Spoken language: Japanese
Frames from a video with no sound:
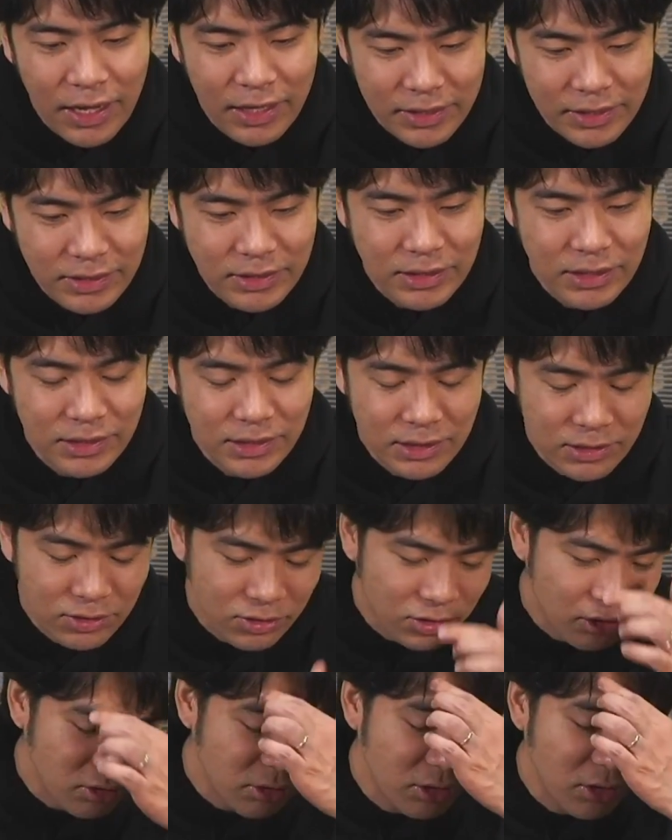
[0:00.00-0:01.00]
北島選手
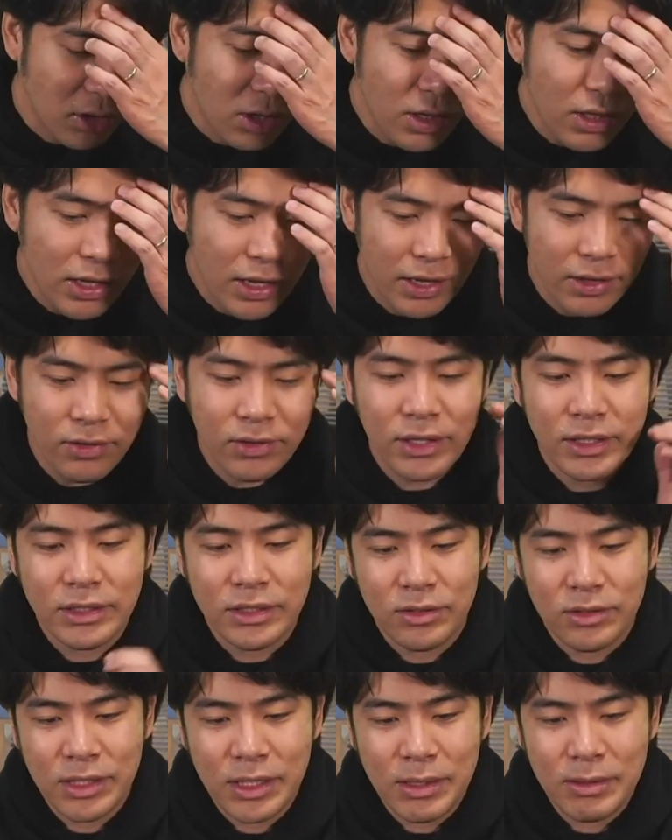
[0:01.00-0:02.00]
の勝利という感
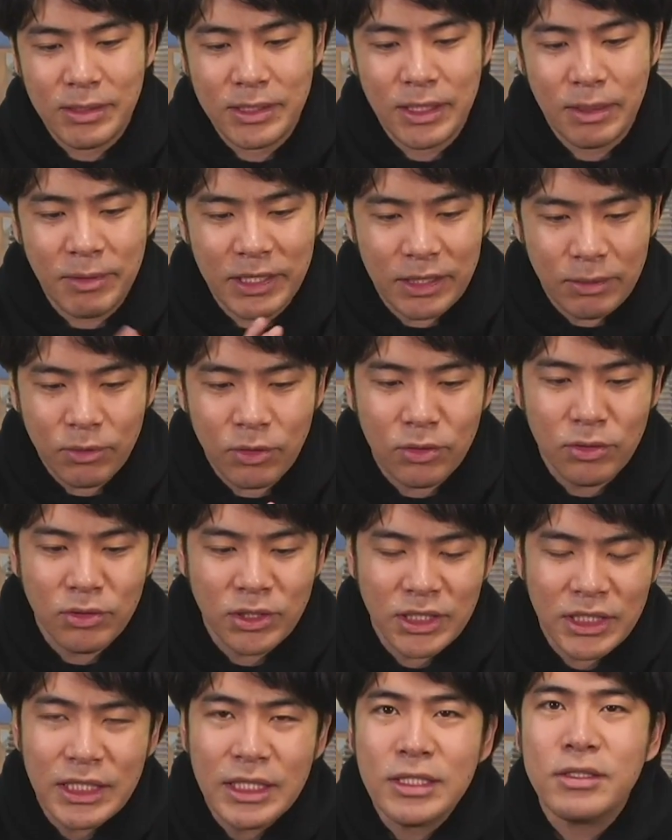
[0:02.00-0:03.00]
じでございました。まあでもこ
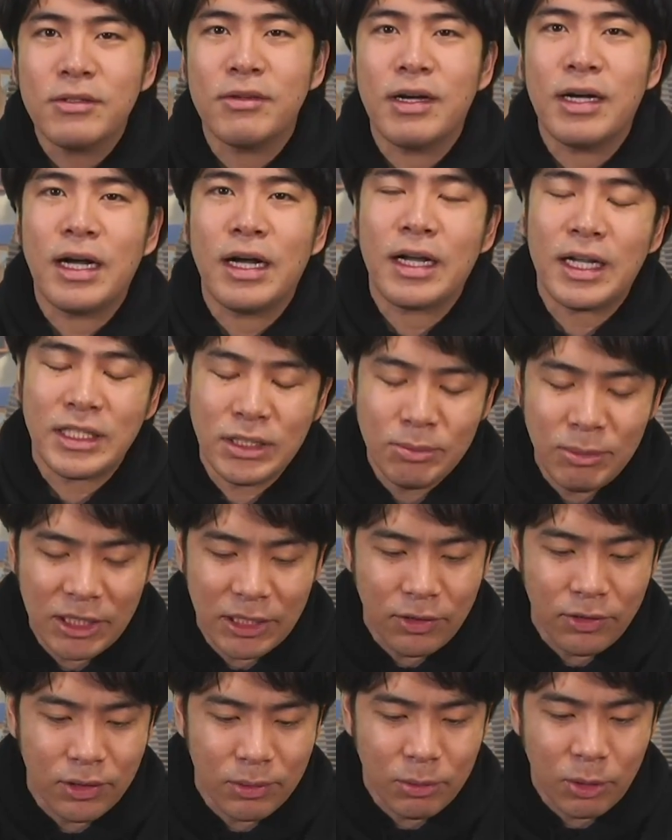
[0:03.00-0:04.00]
のシリーズは勝ち負
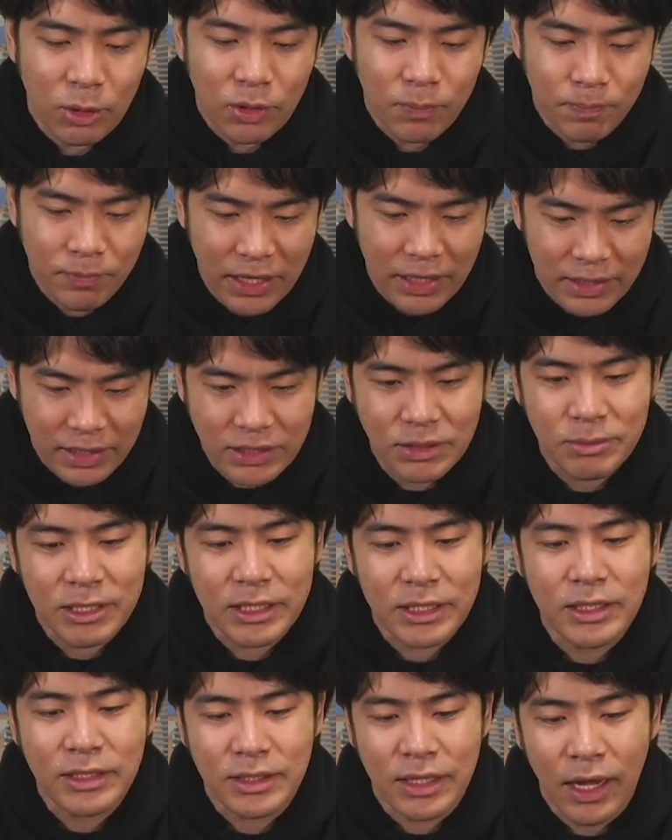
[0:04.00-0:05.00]
けよりも、立ち回
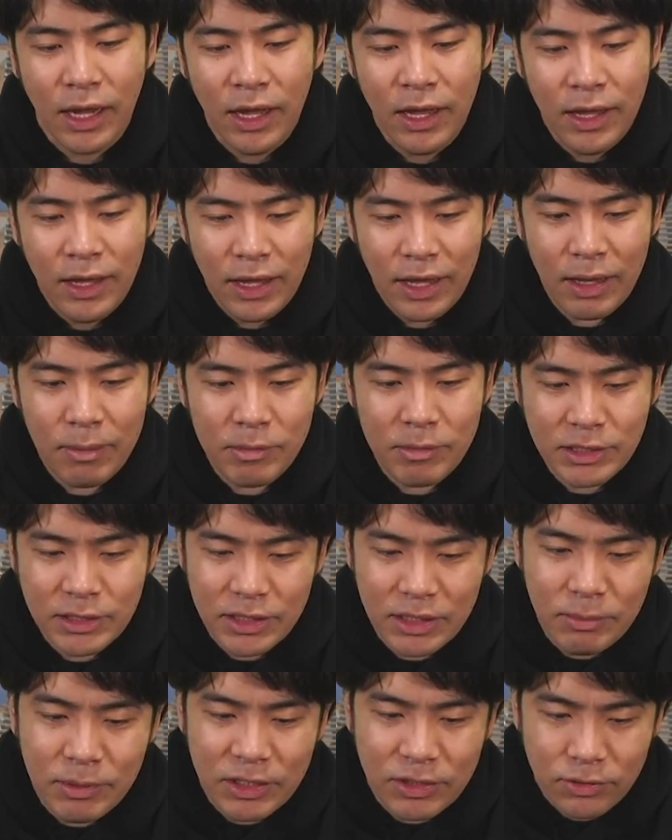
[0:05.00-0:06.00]
りですね。ま
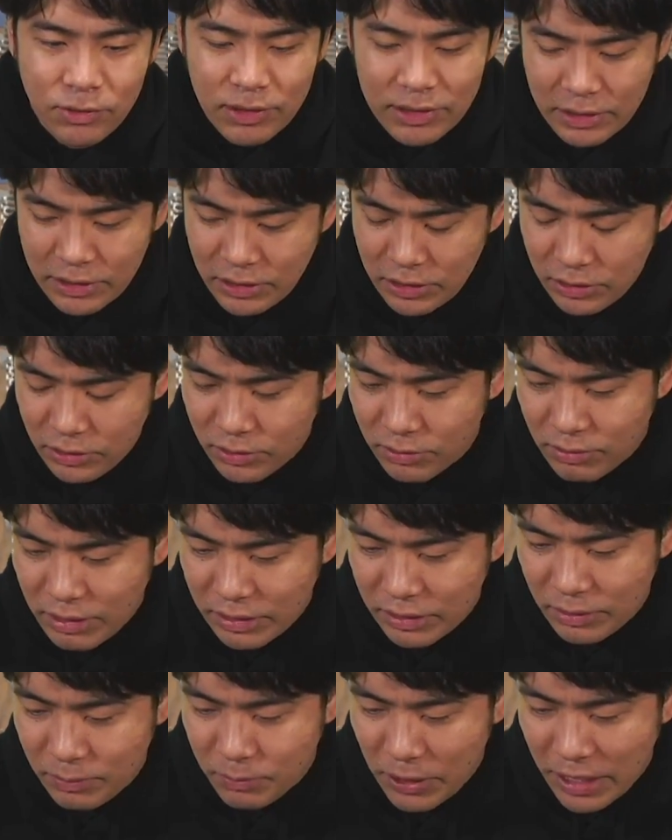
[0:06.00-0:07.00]
ず今の私
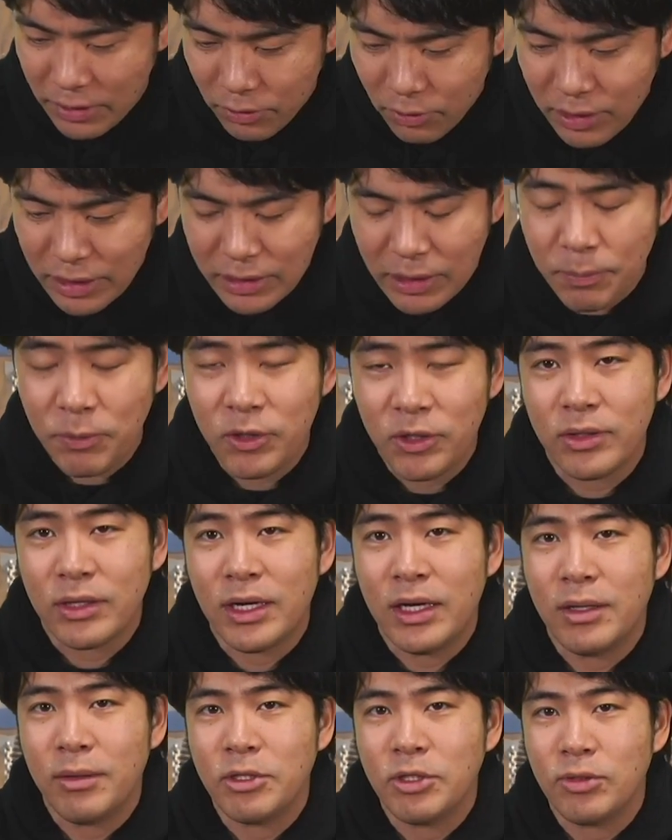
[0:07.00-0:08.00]
の良かったポイント
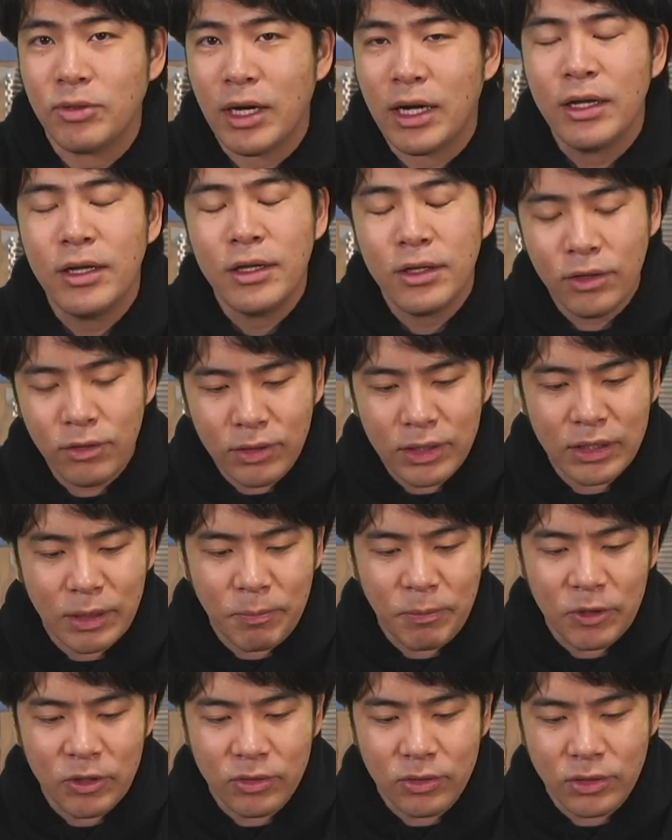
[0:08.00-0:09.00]
からいきましょうか。良かった
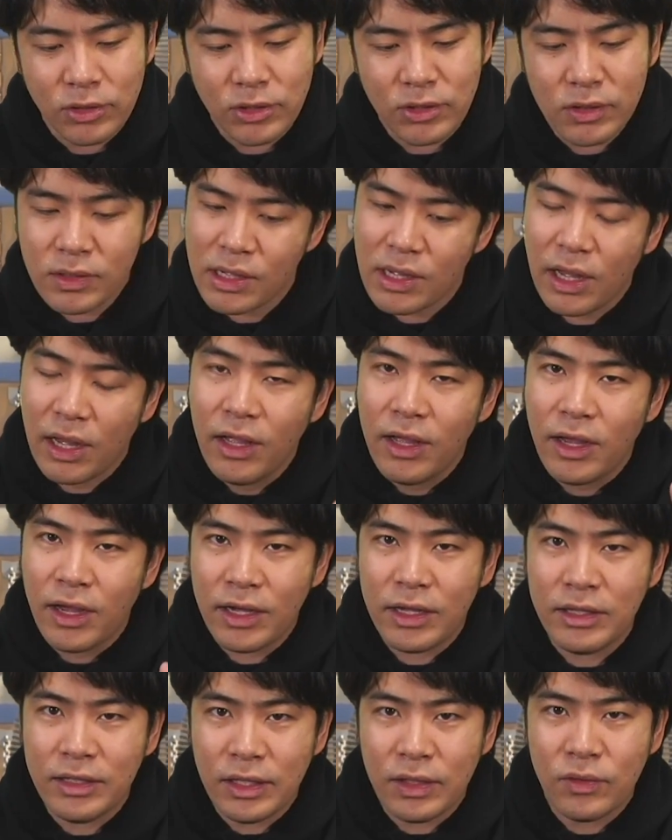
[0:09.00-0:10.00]
ポイントとしては
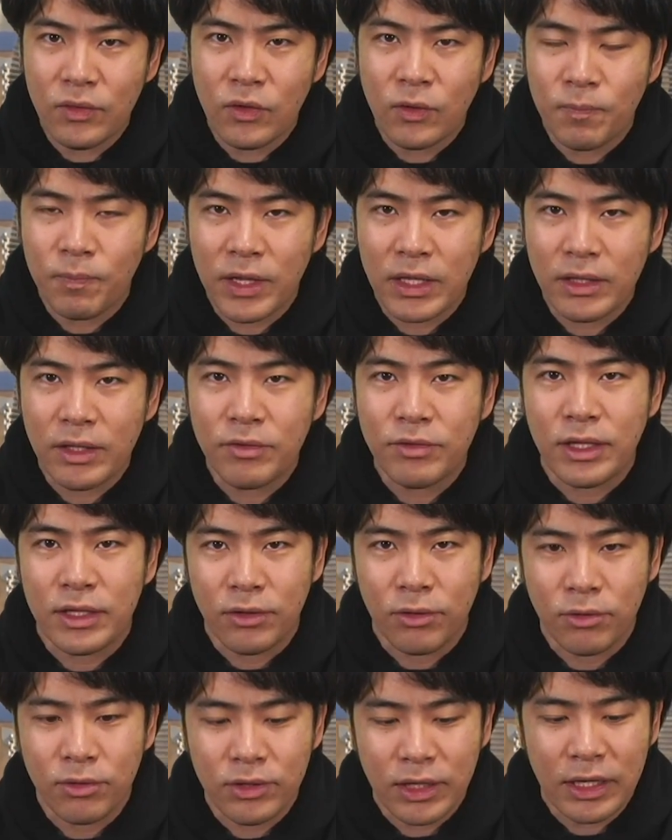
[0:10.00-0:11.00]
相手の手札
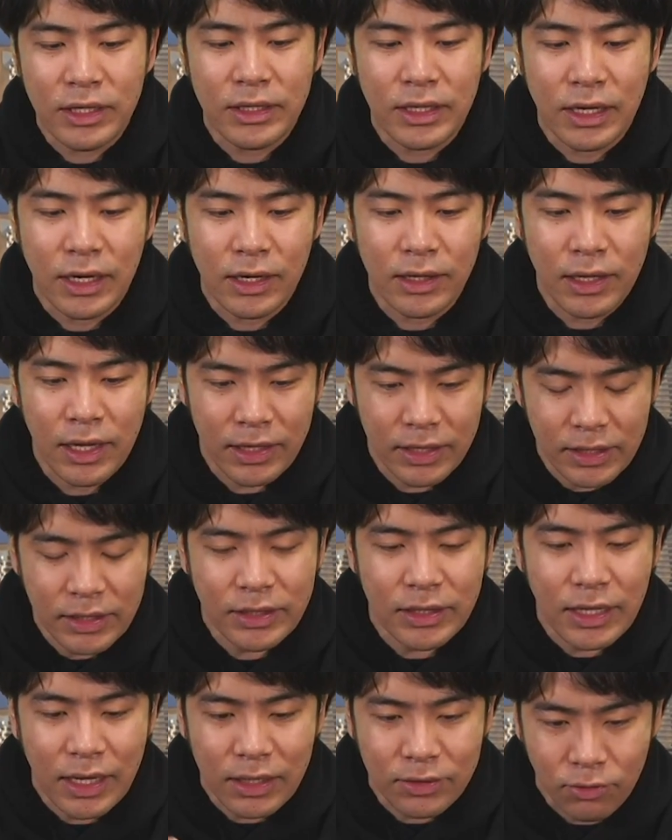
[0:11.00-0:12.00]
にホグライダー、
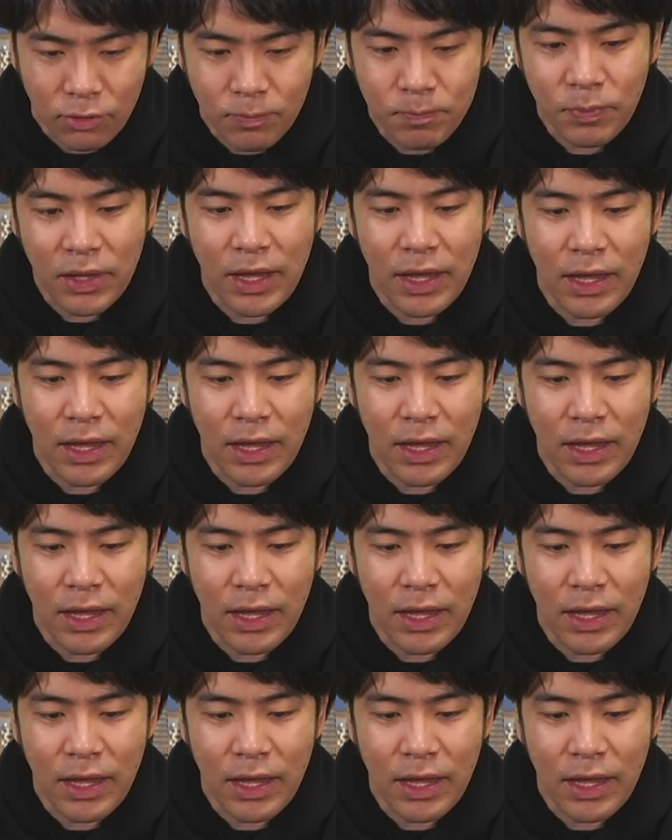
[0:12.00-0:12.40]
切った後、